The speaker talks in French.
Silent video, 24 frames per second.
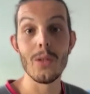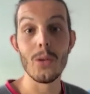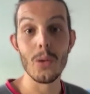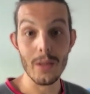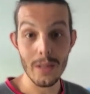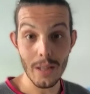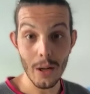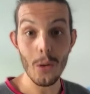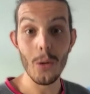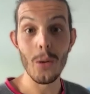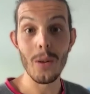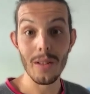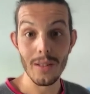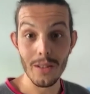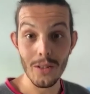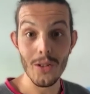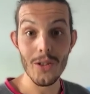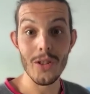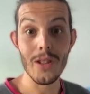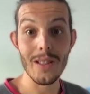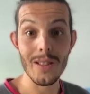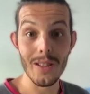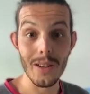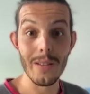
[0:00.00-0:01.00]
Je suis sérieux hein,
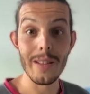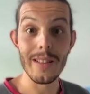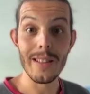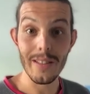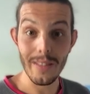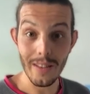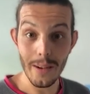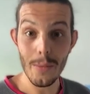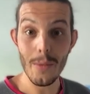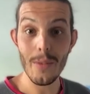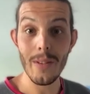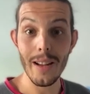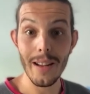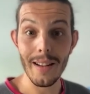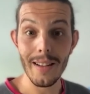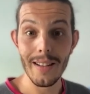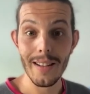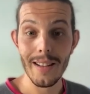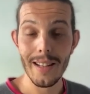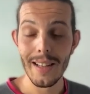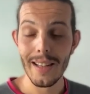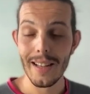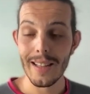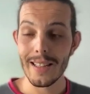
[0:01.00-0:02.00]
quand je dis ça, c'est vraiment vrai.
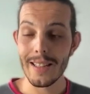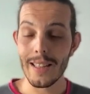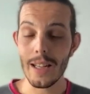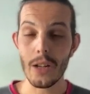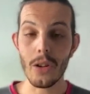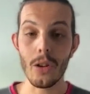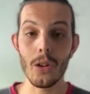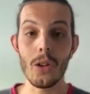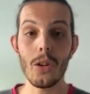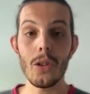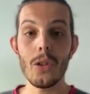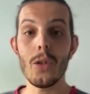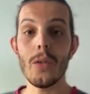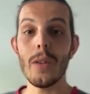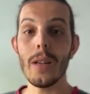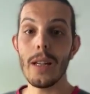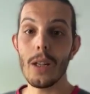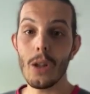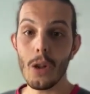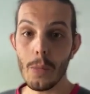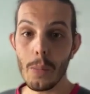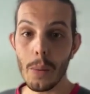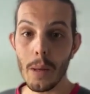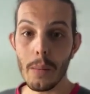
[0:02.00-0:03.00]
Hein. C'est-à-dire que quand tu vas à
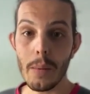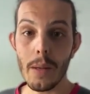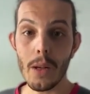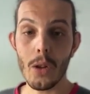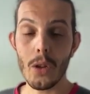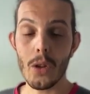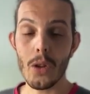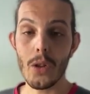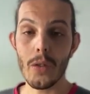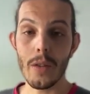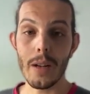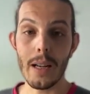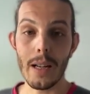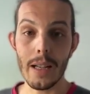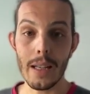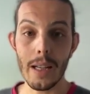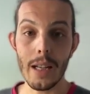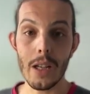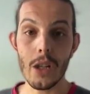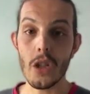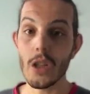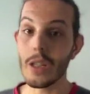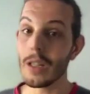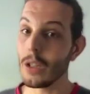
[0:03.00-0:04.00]
l'école primaire, quand tu vas à la
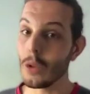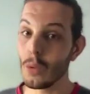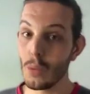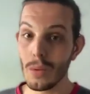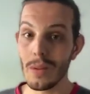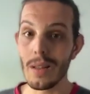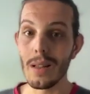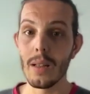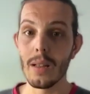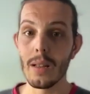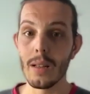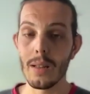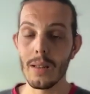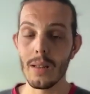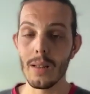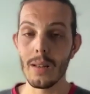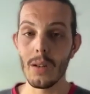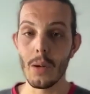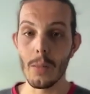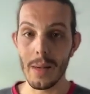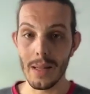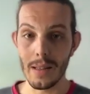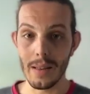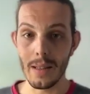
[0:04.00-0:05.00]
crèche, tu as des goûters,
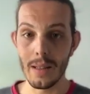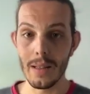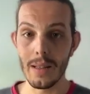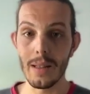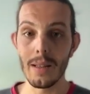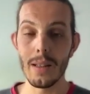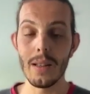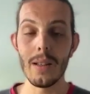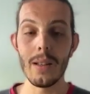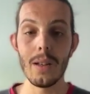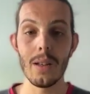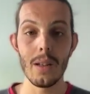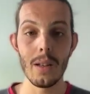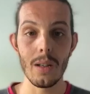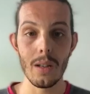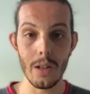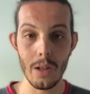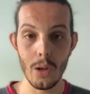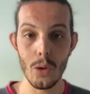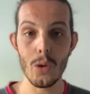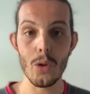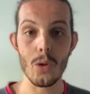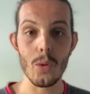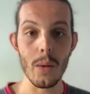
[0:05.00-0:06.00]
le matin
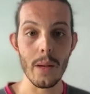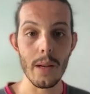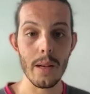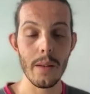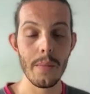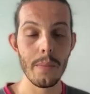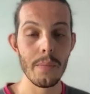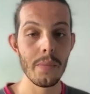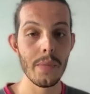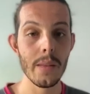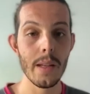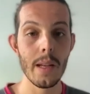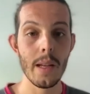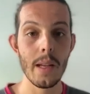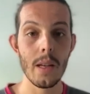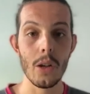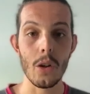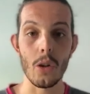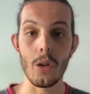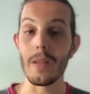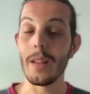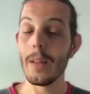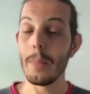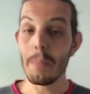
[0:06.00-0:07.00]
et le soir.
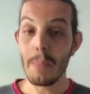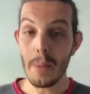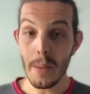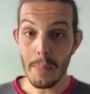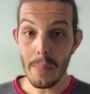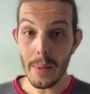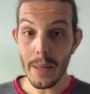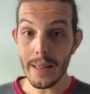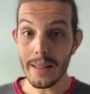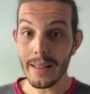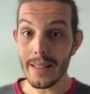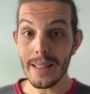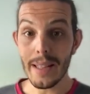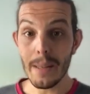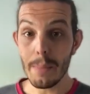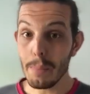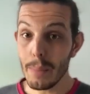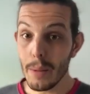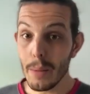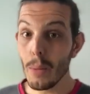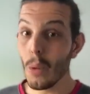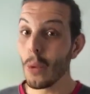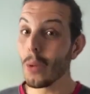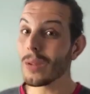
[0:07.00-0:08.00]
Quand tu es bébé, tu as des
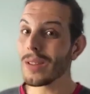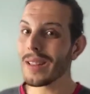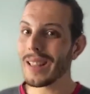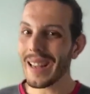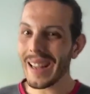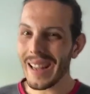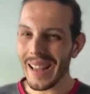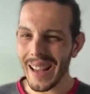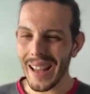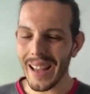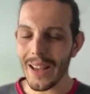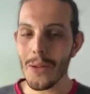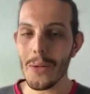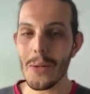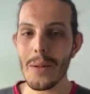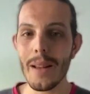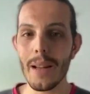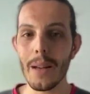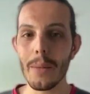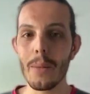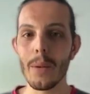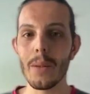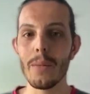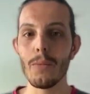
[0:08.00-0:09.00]
biberons très
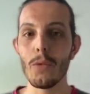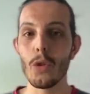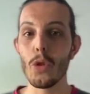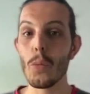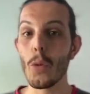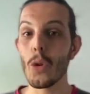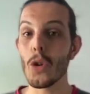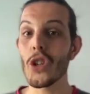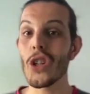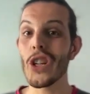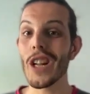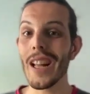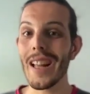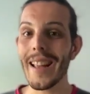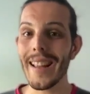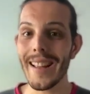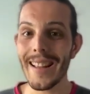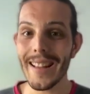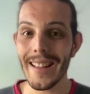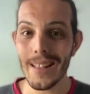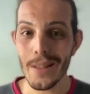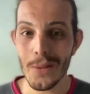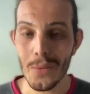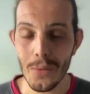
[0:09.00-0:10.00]
régulièrement, tu manges
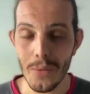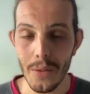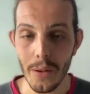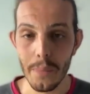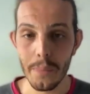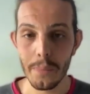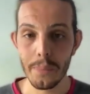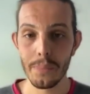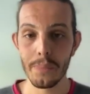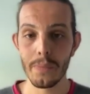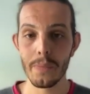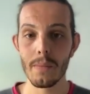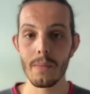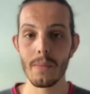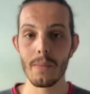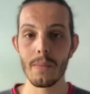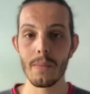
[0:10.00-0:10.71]
très souvent.